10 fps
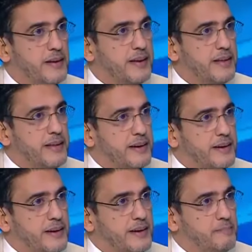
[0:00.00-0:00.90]

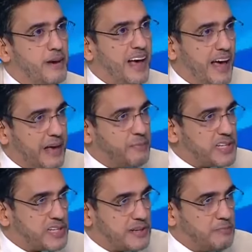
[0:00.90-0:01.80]
اللي آه، ما
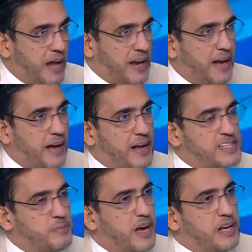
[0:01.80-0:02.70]
يقيمش
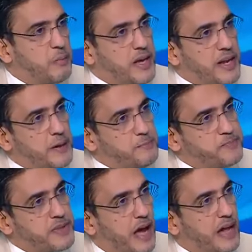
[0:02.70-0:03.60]
معناها اسماء كبيره
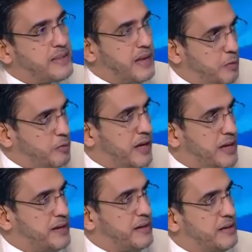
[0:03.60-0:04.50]
حتى لو
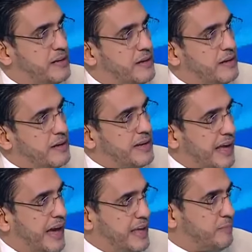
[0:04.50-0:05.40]
كان
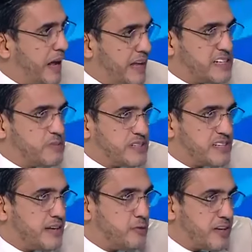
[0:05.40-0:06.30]
اللي يقيم معناها اسم
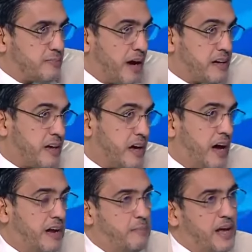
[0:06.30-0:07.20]
صغير وكما
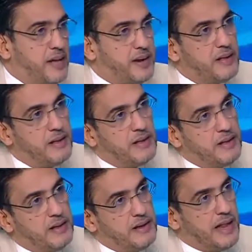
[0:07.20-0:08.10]
قال ماهر
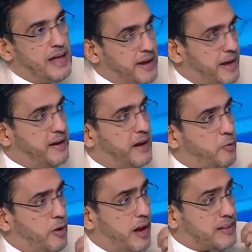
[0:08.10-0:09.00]
لا
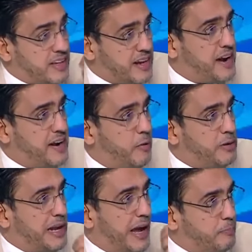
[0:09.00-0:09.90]
رانا ولا ترانا
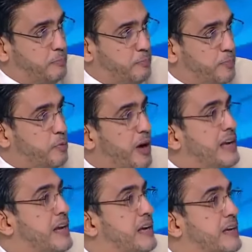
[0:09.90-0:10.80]
ولا العب
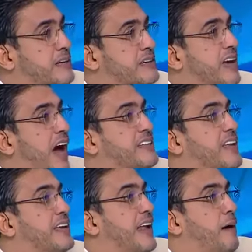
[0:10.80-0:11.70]
وقال لك
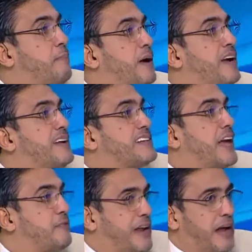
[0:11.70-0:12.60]
حتى كي العب ما
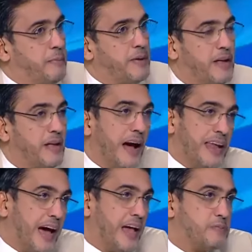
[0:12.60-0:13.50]
كانش يعرف يلعب
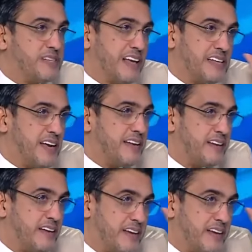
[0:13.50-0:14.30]
الله غالب سي كازاري